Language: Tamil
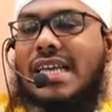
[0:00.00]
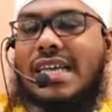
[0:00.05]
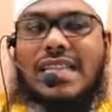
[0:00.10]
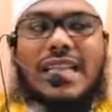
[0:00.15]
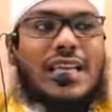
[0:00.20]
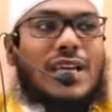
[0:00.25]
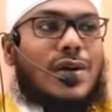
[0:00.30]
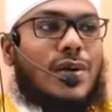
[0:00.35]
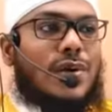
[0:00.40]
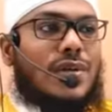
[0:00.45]

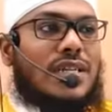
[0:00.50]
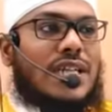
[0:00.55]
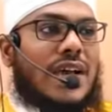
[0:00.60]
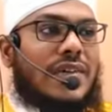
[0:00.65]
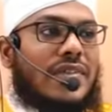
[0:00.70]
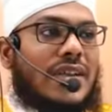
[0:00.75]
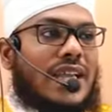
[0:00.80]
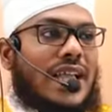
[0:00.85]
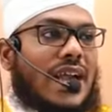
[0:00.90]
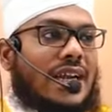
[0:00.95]
எதை கொண்டு
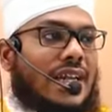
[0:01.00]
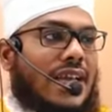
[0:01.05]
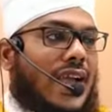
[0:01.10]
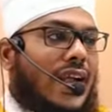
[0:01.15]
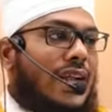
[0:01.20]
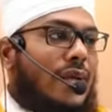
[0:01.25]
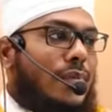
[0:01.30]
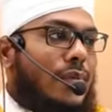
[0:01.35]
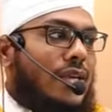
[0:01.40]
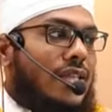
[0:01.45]
அவரை
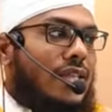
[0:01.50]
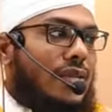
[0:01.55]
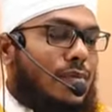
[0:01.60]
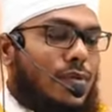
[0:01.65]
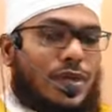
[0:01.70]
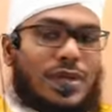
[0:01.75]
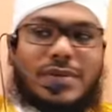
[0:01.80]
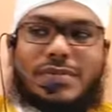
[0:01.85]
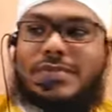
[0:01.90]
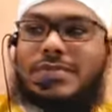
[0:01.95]
அடையாளப்படுத்த
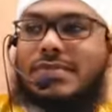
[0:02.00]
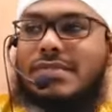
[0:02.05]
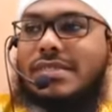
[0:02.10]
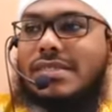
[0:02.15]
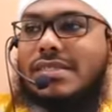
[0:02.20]
முடியும்